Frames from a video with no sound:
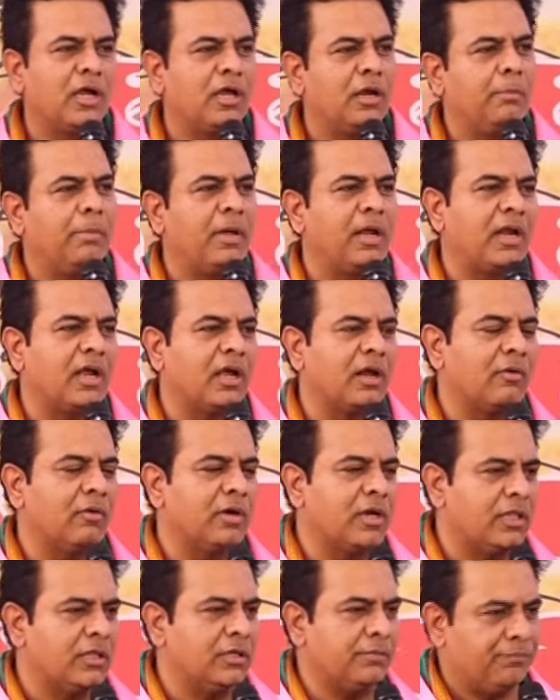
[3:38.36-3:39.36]
రాగానే బర్రె
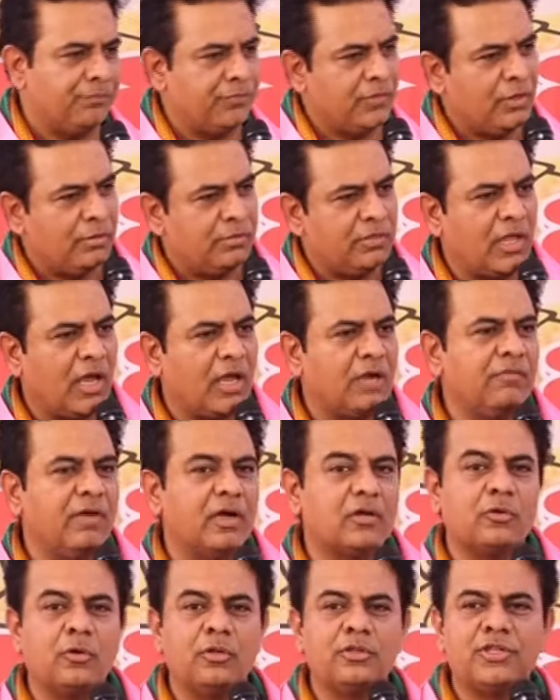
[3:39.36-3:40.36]
కనబడ్డది దాన్ని
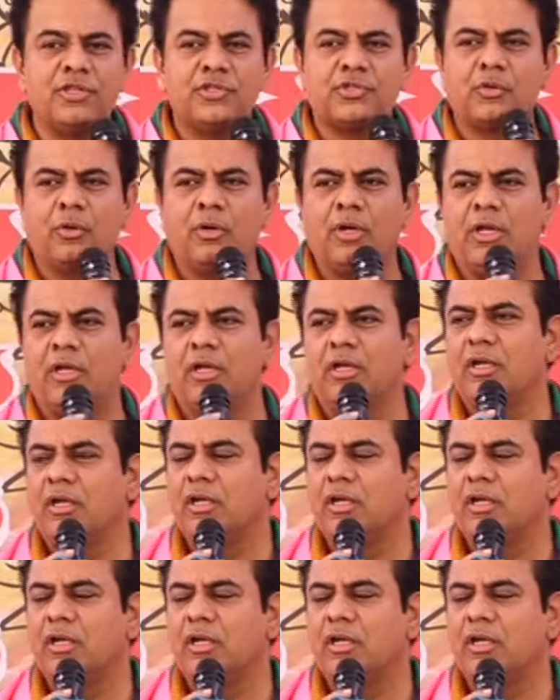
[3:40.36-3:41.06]
పట్టుకొని తీసుకొని